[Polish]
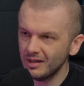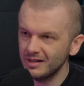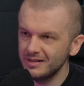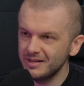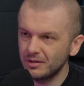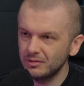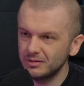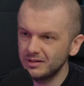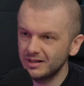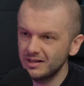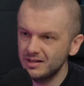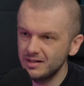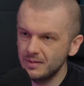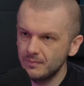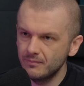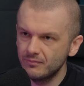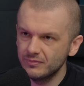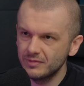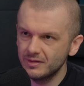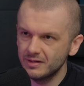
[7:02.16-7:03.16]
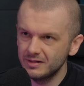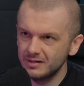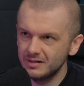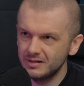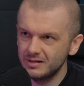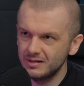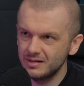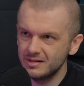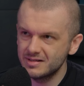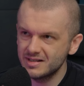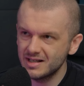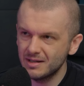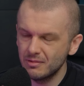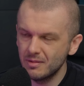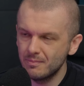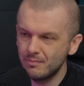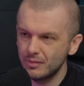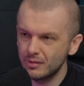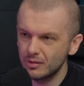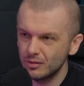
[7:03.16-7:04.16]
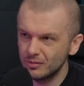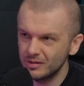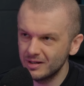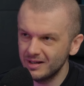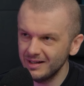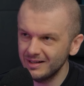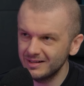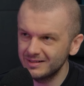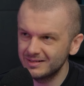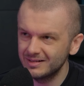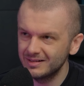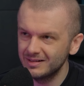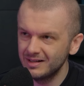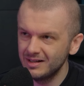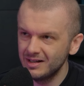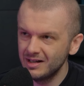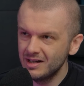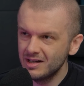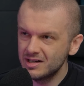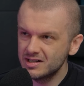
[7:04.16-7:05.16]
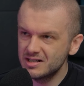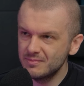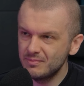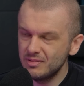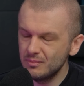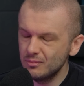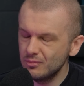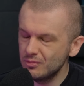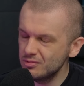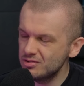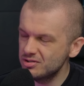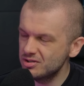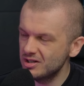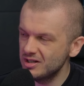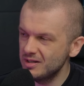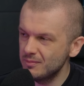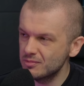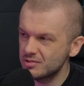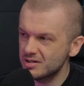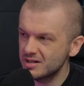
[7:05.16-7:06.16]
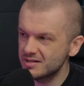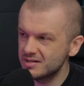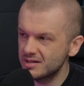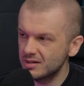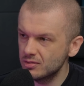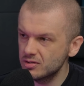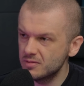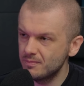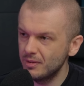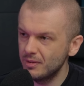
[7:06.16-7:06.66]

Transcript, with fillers: jako taki y, cały projekt, żeby móc się nim już tak zająć